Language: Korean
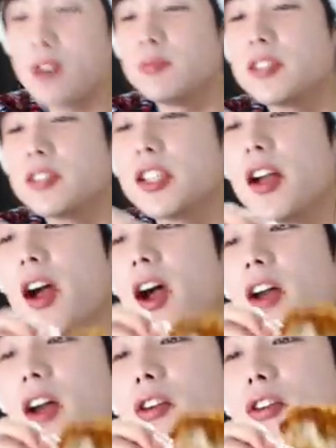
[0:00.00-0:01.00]
자
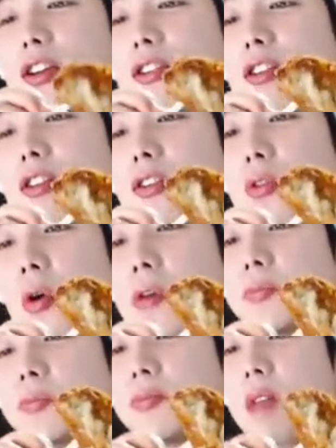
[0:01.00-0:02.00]
여기 이렇게 또
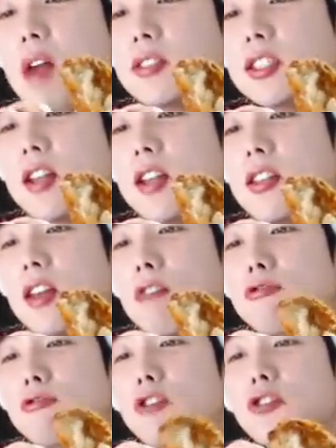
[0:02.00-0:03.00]
시간 되게
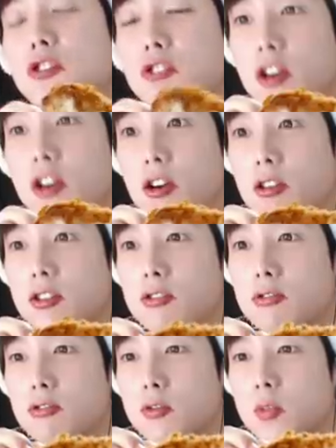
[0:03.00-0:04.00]
굳어서 그래요
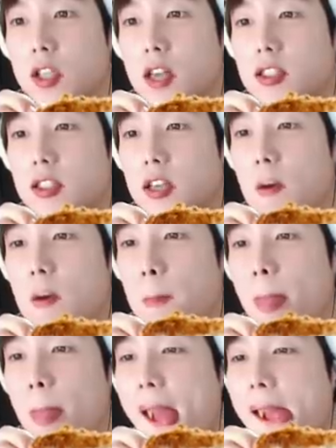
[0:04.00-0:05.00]
친구들 좀 시간이 지나서
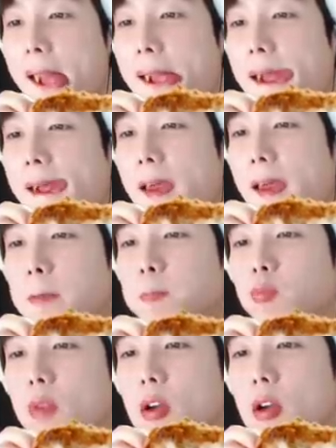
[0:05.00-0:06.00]

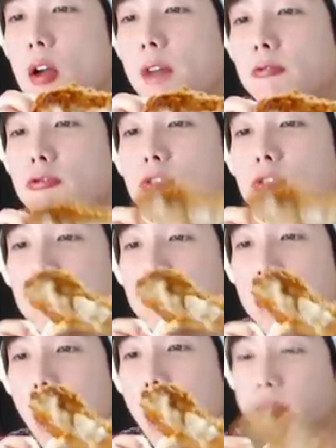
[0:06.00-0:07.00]
음 굳어서 그래
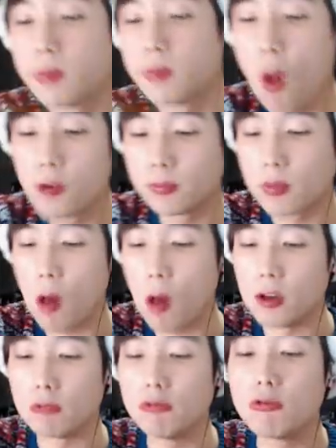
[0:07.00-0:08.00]

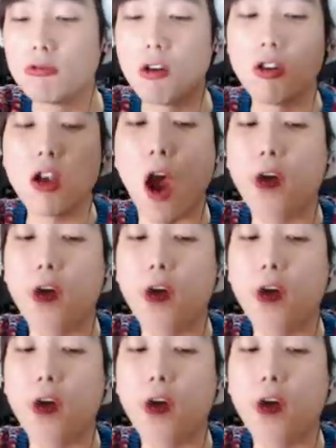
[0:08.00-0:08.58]
굳은 거는